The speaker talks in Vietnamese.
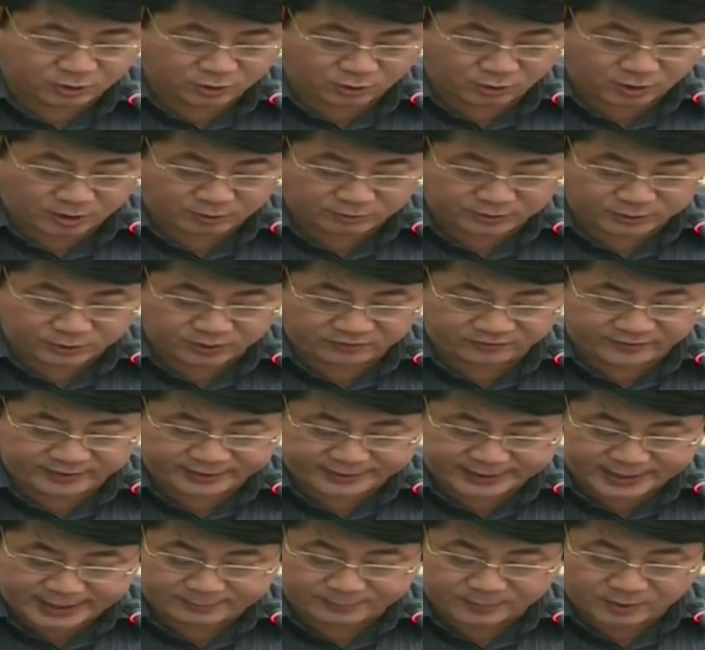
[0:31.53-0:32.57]
đó chương trình
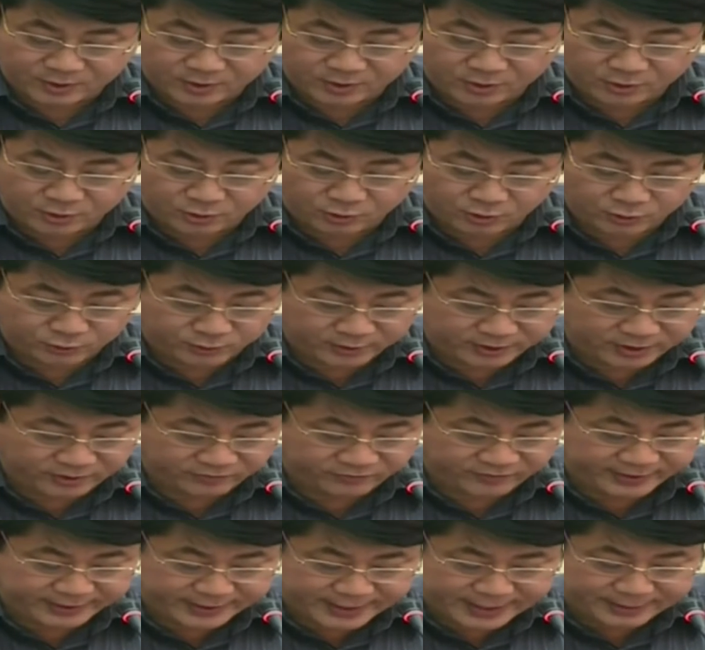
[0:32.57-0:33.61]
sách giáo khoa tổng thể sẽ
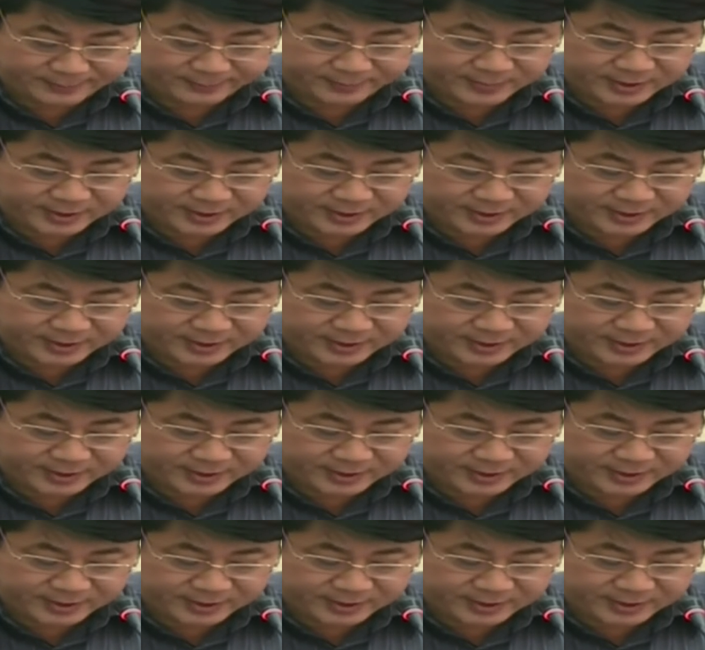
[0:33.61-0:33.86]
làm trước,